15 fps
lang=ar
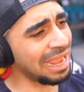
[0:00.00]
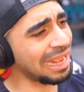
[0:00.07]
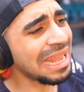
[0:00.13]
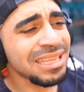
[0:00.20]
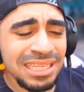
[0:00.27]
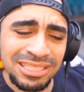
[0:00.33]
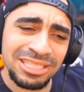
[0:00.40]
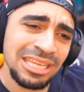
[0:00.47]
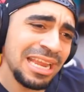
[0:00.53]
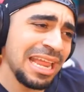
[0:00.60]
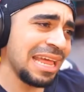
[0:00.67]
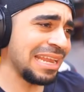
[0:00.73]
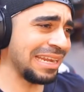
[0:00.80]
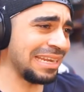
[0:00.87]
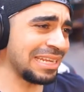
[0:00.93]
خل رجل
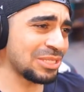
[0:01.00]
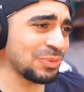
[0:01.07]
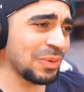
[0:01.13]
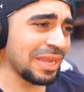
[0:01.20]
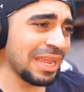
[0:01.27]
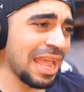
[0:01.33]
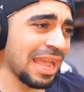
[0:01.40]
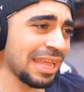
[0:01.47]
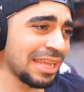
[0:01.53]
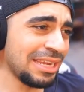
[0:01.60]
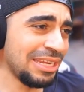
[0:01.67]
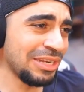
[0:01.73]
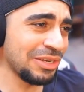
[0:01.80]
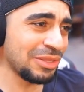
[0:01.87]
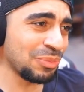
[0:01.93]
على لنا شوي يا اخي
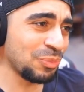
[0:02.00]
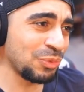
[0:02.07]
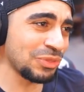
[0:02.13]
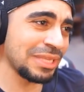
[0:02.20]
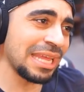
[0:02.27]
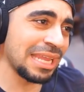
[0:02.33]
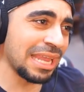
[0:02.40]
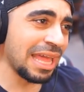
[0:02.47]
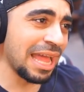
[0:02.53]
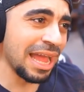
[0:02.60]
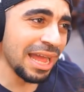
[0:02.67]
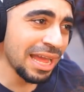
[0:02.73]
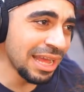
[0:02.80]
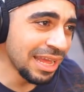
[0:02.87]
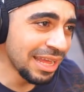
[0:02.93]
كل تموت يلا
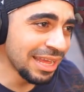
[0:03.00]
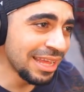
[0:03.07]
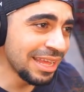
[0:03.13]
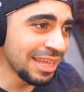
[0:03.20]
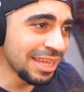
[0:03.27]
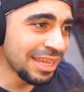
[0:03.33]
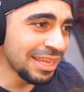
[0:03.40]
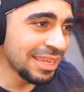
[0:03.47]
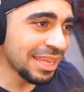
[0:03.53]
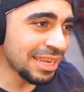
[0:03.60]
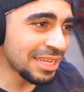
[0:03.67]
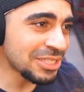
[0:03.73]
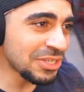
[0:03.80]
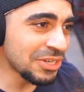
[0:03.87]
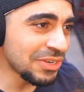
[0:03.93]
يا اخي شو
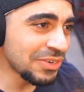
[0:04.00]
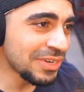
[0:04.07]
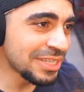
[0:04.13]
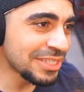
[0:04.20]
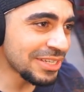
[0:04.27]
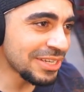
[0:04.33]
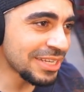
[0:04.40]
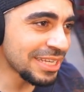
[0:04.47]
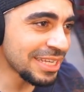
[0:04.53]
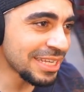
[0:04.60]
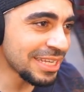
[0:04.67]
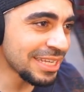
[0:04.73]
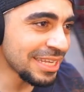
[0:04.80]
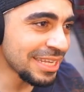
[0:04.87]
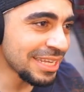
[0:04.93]
يلا شوف
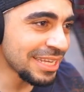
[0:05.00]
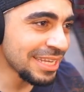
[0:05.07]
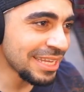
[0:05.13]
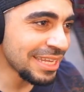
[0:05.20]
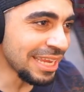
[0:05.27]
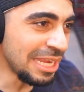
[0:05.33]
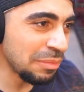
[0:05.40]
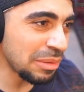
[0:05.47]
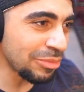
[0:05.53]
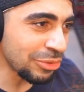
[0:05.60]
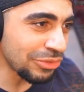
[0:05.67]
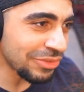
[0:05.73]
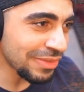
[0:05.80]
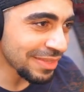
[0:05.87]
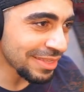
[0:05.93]
الحين بيموت